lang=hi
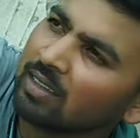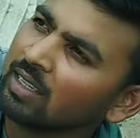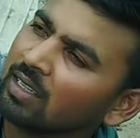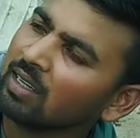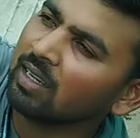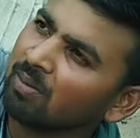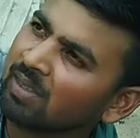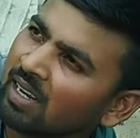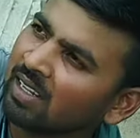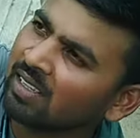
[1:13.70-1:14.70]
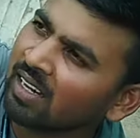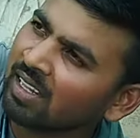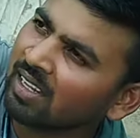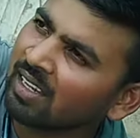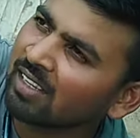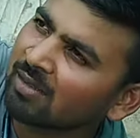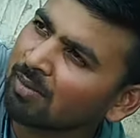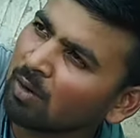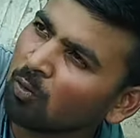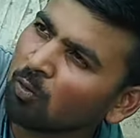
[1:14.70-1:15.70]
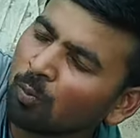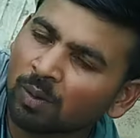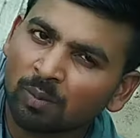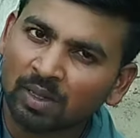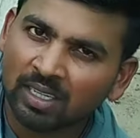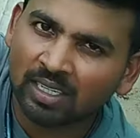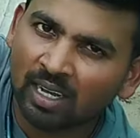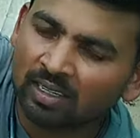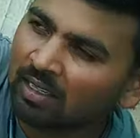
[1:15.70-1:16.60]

देखिए काफ़ी सारी जड़ें हैं इसमें कोकोपिट में तैयार